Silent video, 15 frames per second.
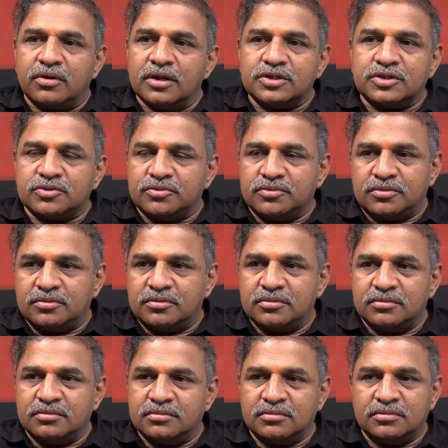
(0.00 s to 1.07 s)
ఉండొచ్చు
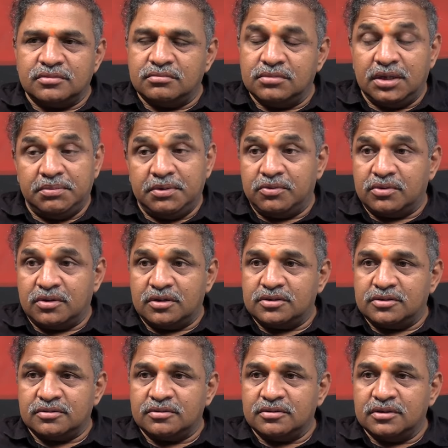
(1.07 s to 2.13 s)
మేబీ
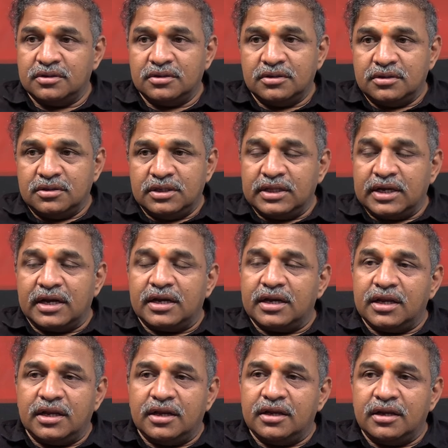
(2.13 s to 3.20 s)
ఉండొచ్చు
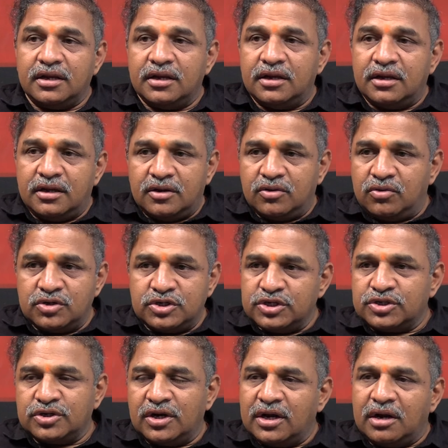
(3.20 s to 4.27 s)
ఎందుకంటే గురు
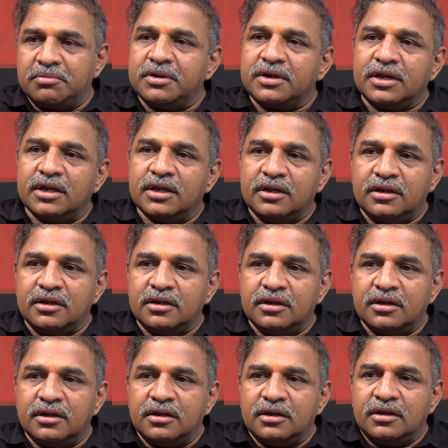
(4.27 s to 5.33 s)
శిష్యులు కాబట్టి
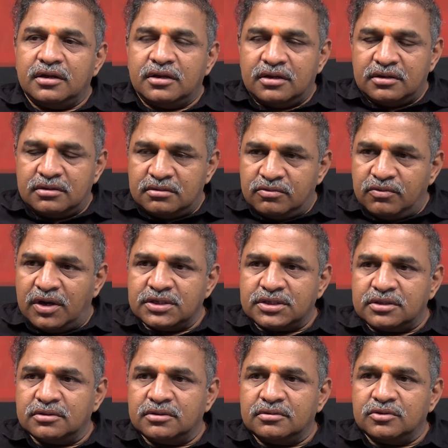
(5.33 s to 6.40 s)

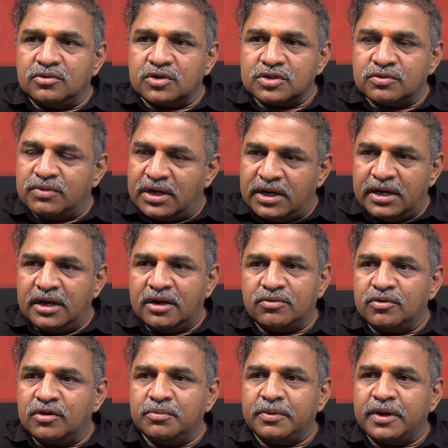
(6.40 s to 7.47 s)
వాస్తు దోషం వల్ల నేను
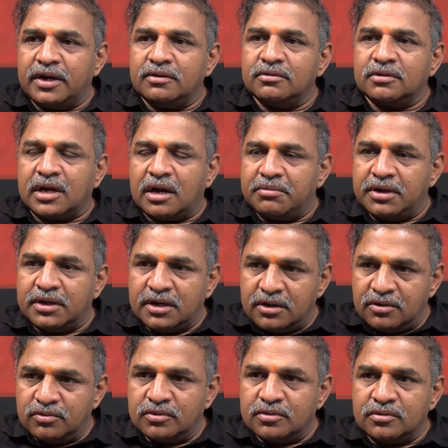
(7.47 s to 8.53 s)
ఓడిపోయాను కాబట్టి
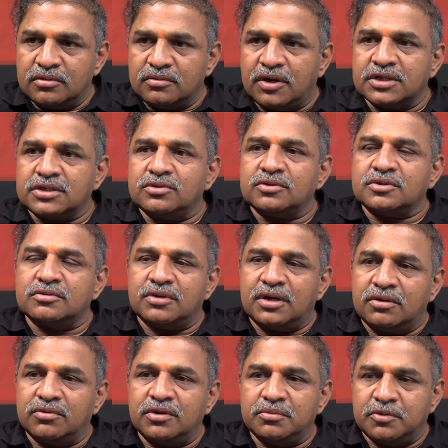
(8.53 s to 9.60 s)
నువ్వు వాస్తు దోషం
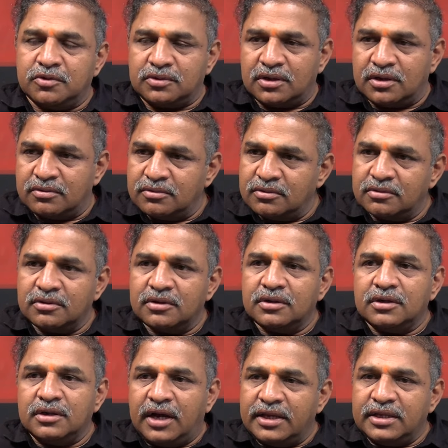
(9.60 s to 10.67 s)
వల్ల ఓడిపోతున్నావు
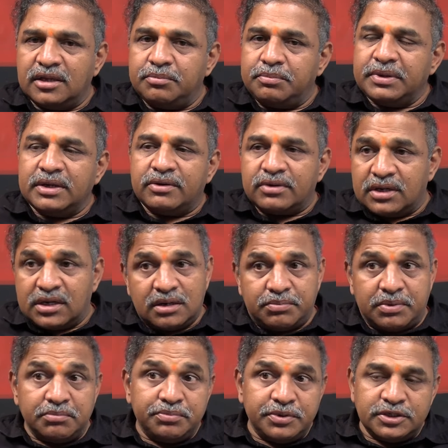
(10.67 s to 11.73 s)
అని చెప్పి ఎవరన్నా
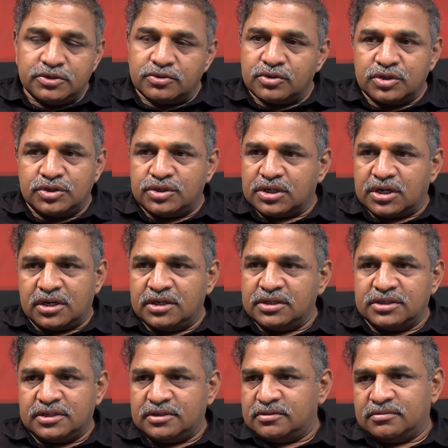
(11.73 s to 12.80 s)
పంపించి ఉండొచ్చు ఇక్కడ
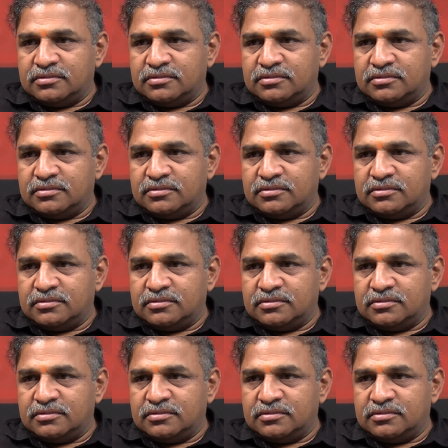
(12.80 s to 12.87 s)
నుంచి